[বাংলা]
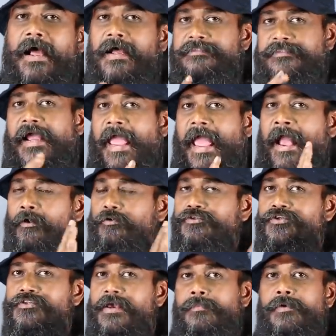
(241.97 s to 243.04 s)
আচ্ছা এখন
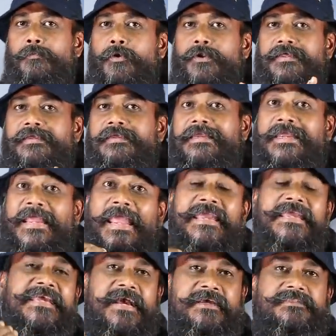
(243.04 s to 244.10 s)
যদি আমি বলি
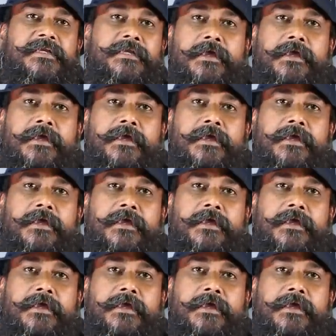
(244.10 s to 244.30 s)
এগিয়ে আছে